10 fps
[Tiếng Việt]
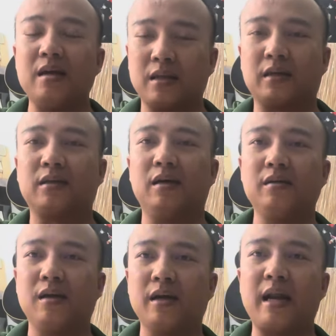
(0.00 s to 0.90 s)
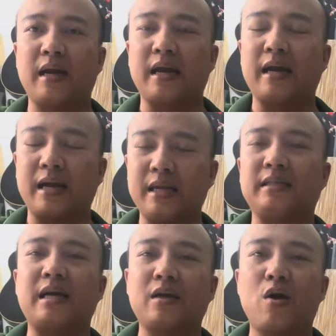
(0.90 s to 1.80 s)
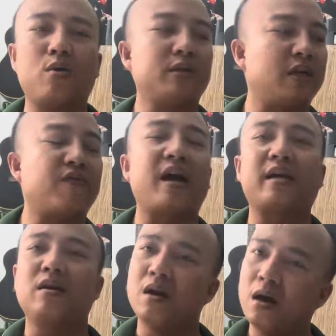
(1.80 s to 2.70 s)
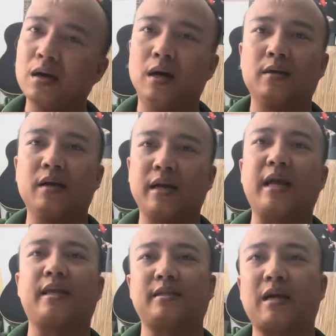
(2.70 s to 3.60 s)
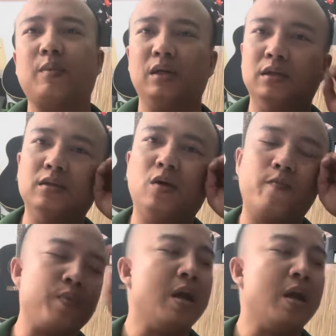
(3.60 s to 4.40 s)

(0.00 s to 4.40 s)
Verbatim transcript: thật sự những cái đàn này gắn dây sắt vô nó sẽ vang nó lớn hơn những cái đàn dây sắt bình thường luôn